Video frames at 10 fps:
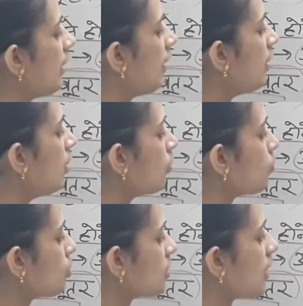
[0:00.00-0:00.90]
है
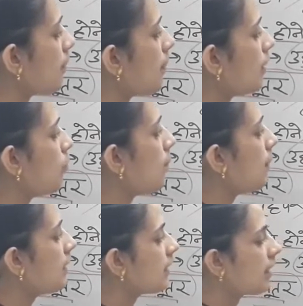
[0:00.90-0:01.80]
कुछ टाइम बाद वो
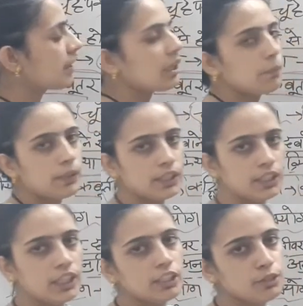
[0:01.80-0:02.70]
बंद कर देता है अपनी
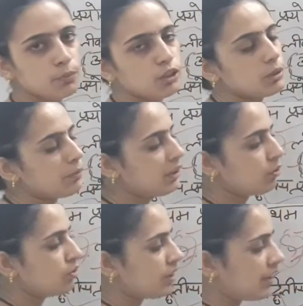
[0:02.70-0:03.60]
क्रिया रिस्पॉन्स बंद
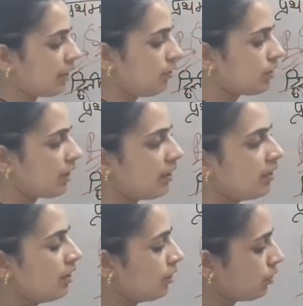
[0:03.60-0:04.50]
हो जाएगा ना उसका
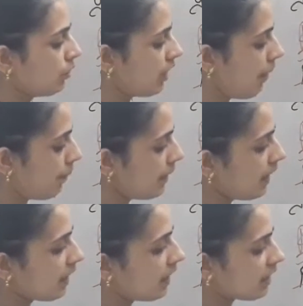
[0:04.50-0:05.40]
तो यहाँ पे
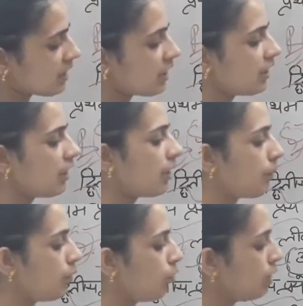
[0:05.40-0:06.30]
ये कह के स्किनर ने
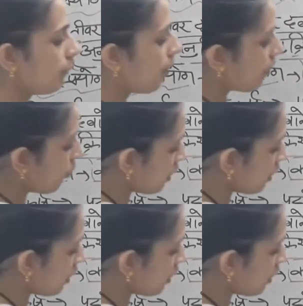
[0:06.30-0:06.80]
अपने उद्दीपक को